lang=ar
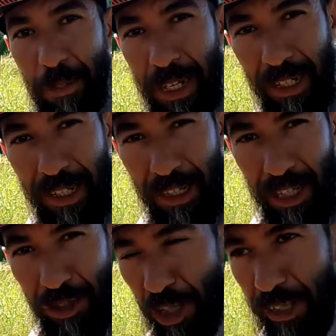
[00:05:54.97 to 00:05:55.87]
بقى لي
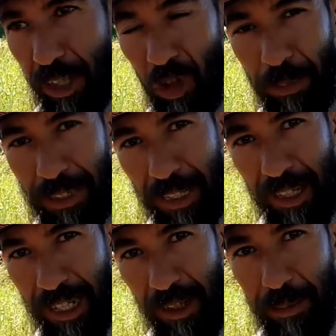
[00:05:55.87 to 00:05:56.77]
شي 20 كيلومتر
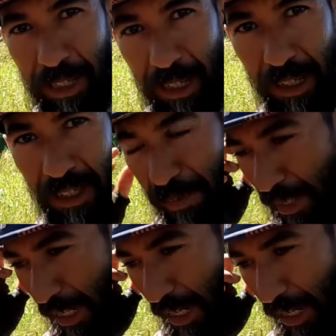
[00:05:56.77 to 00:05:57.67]
لهاد المدينه اللي
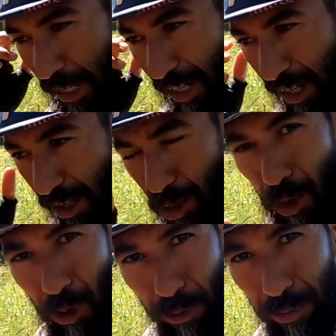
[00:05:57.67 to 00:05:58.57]
سميتها
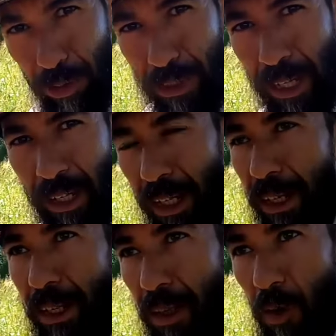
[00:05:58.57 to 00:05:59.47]
غرو فونتين
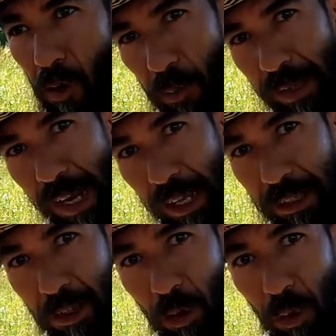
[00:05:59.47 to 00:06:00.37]
ومننا
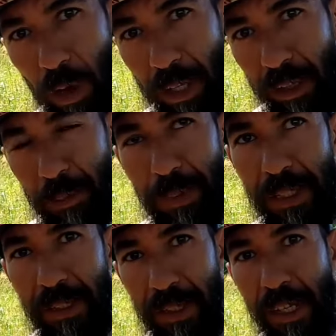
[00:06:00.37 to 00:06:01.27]
غادي ندخل لواحد
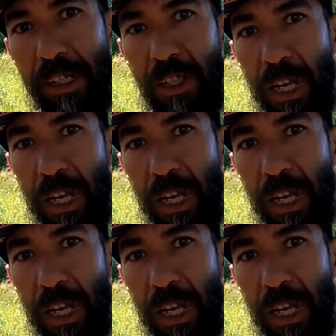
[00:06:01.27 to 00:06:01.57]
البيست اللي ان